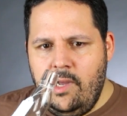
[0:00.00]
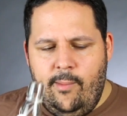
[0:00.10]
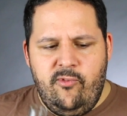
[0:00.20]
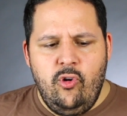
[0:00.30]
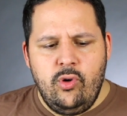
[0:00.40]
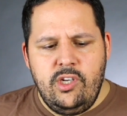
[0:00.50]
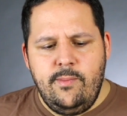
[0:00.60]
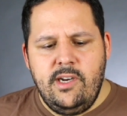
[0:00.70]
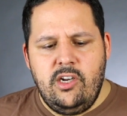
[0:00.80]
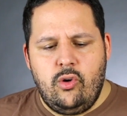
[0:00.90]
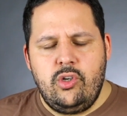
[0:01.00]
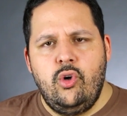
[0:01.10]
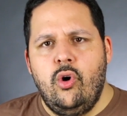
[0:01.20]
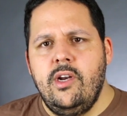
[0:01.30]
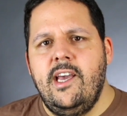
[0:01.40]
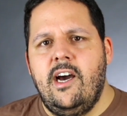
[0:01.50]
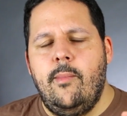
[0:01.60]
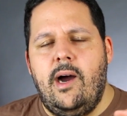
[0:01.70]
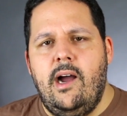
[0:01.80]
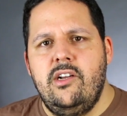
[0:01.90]
Abfüllungen, die ich mir dann doch schon gern
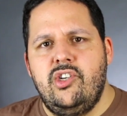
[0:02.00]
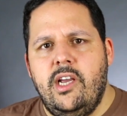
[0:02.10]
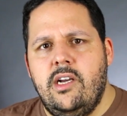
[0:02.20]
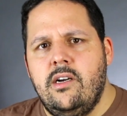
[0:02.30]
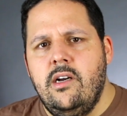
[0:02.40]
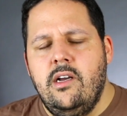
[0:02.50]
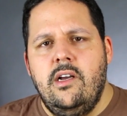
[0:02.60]
mal einschenke,